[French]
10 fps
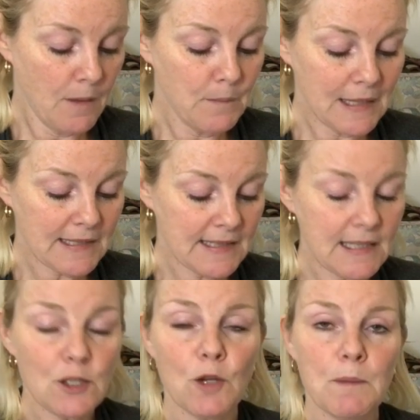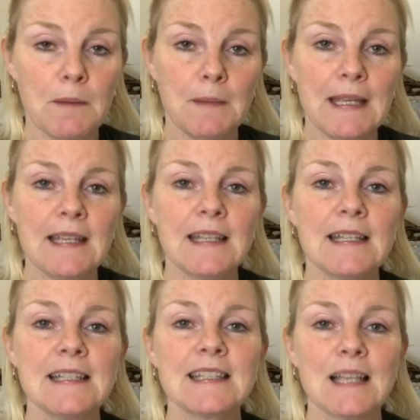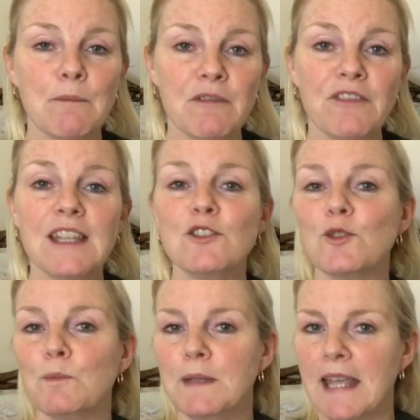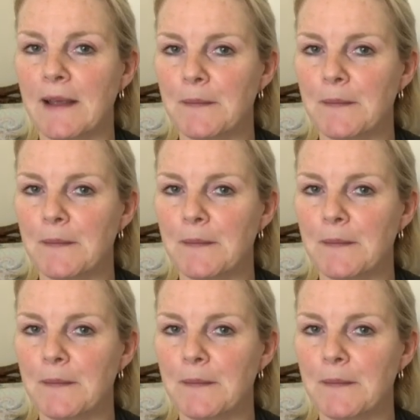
Merci de m'aimer, ça me fait du bien.